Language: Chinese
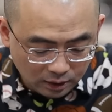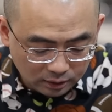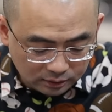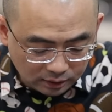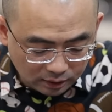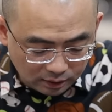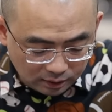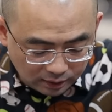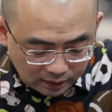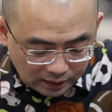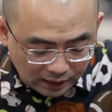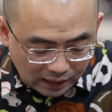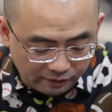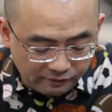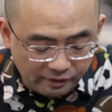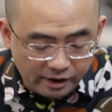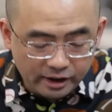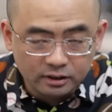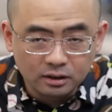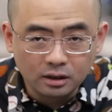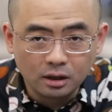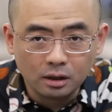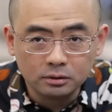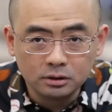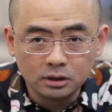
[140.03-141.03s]
但是海
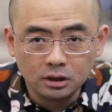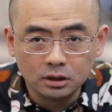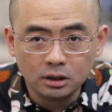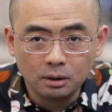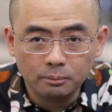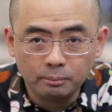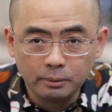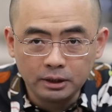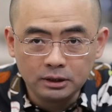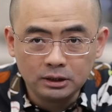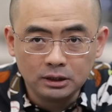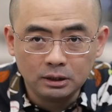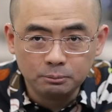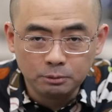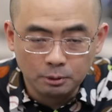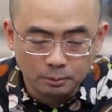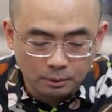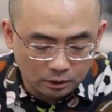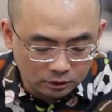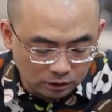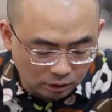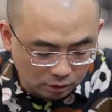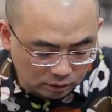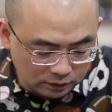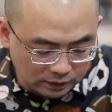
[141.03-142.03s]
外的这个媒体播
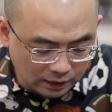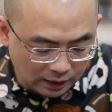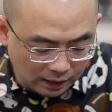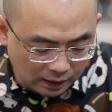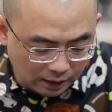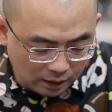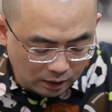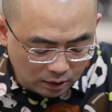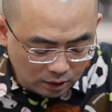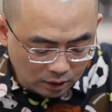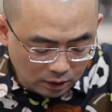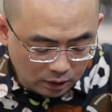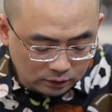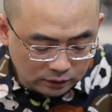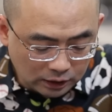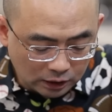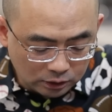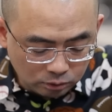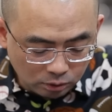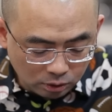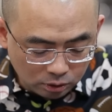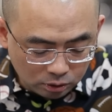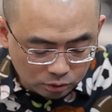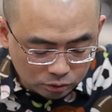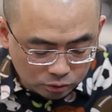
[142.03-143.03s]
报他说这样啊，他
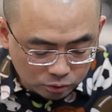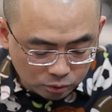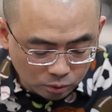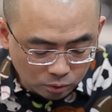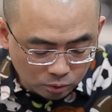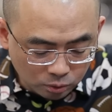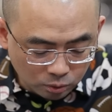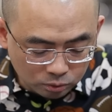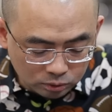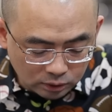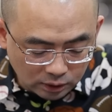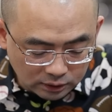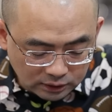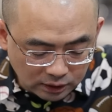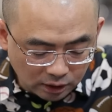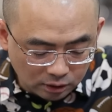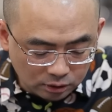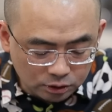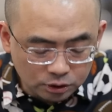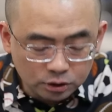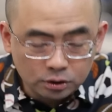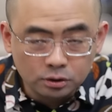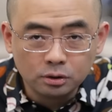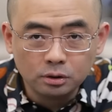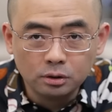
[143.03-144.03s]
说中共的
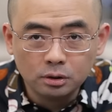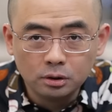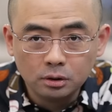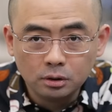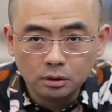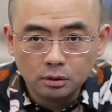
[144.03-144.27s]
央视